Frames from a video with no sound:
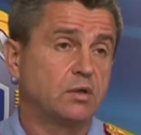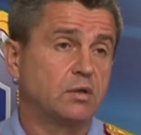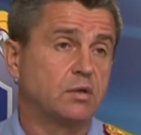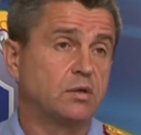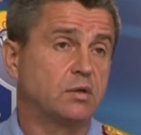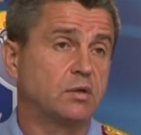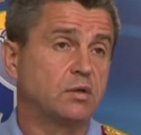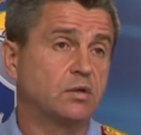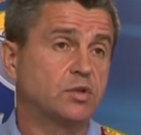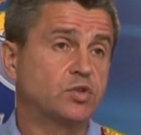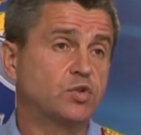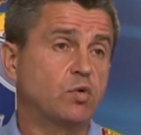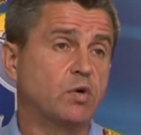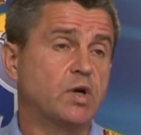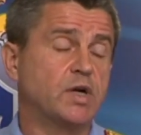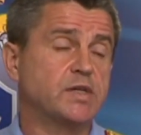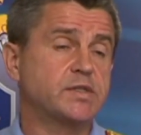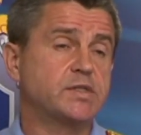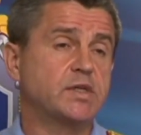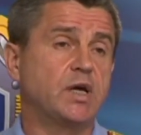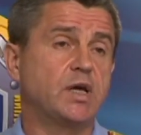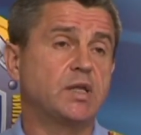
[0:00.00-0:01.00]
Э, что
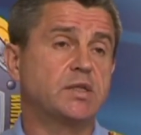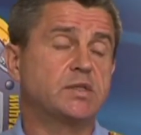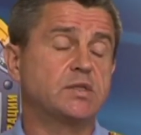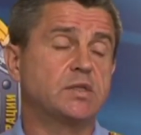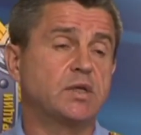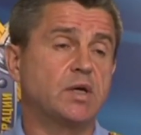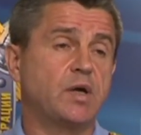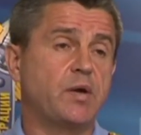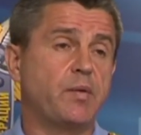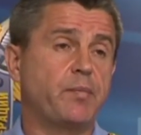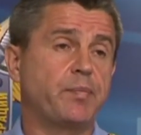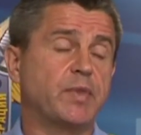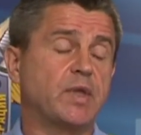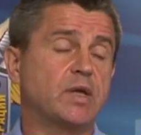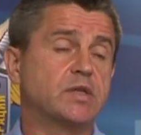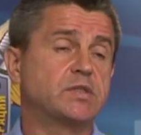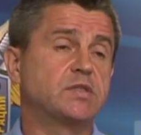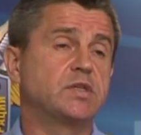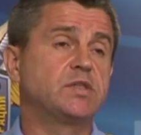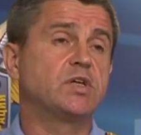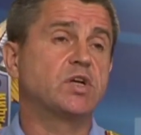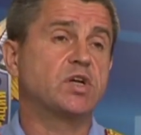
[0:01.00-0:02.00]
касается
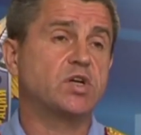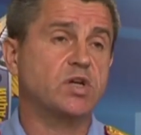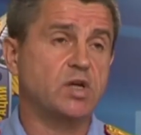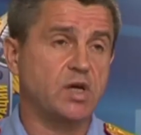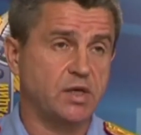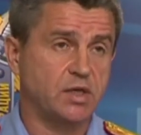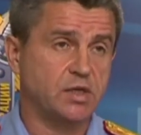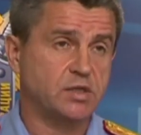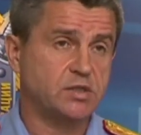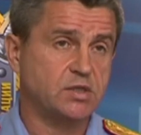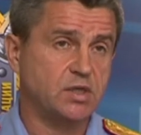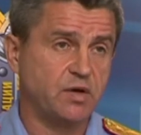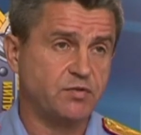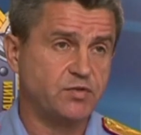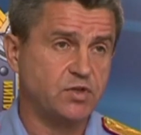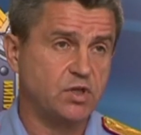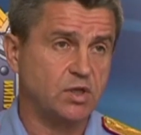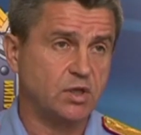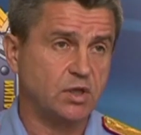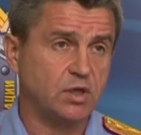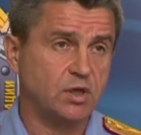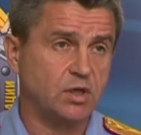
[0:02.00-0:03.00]
задержания
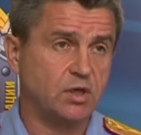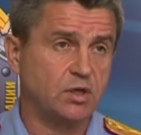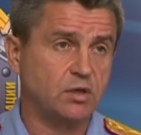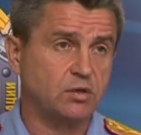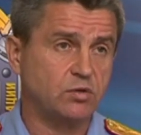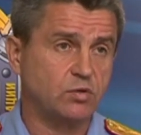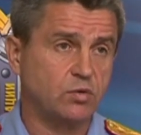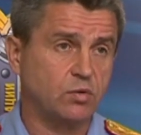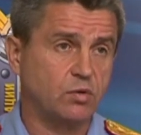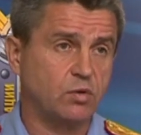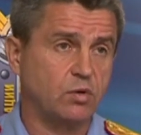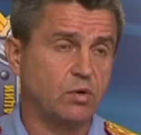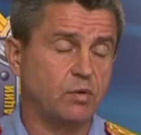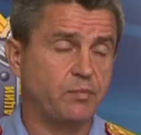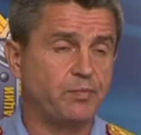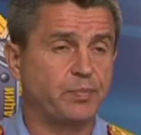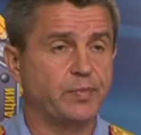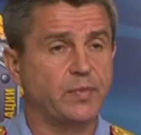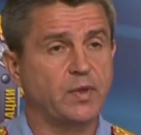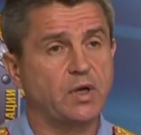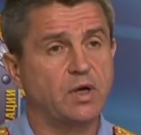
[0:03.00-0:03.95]
Савченко, то,